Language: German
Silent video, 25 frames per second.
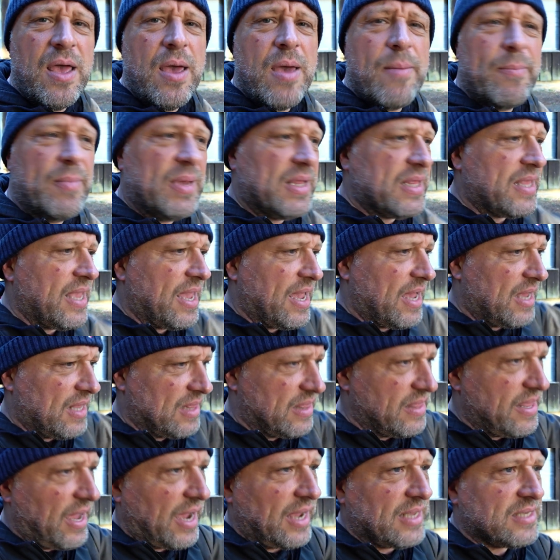mit der
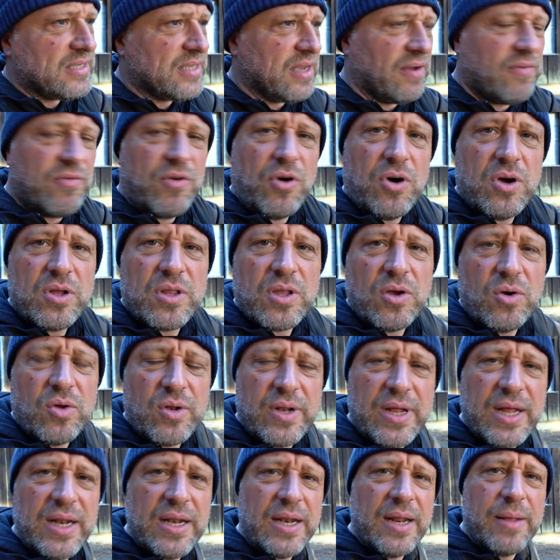Deisterpforte und
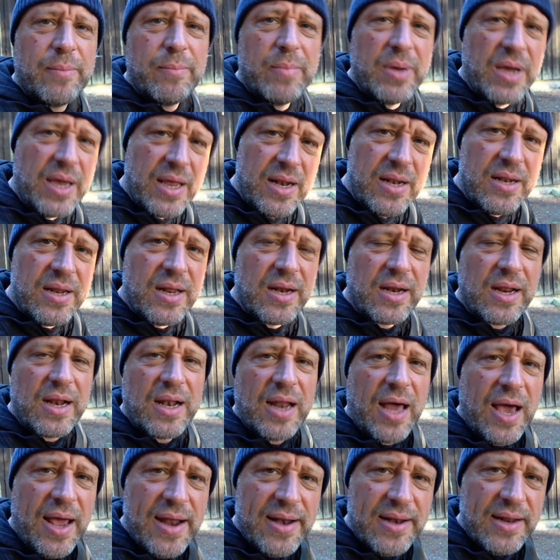dann dem beginnenden
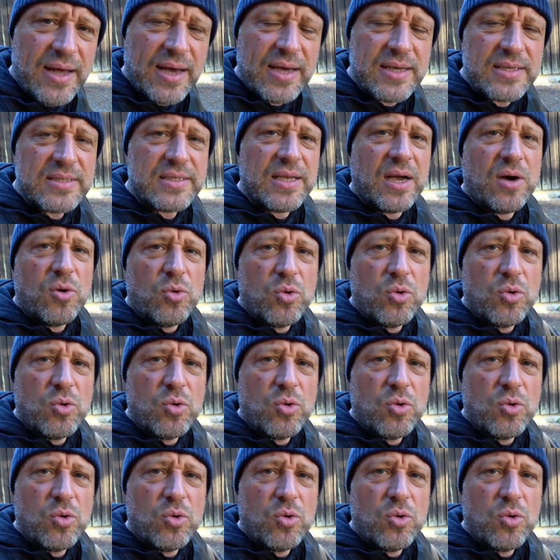kleinen Deister,